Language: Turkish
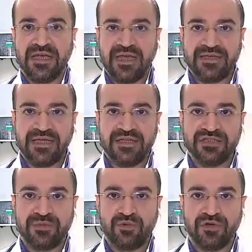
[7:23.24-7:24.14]

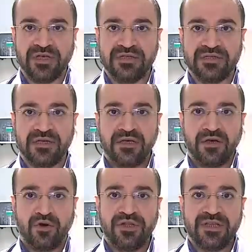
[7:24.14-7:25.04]
engelleyecek bir olaydır.
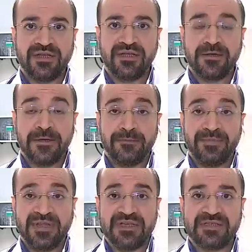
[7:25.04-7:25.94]
O nedenle
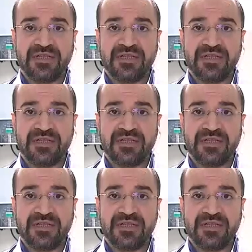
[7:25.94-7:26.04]
bireysel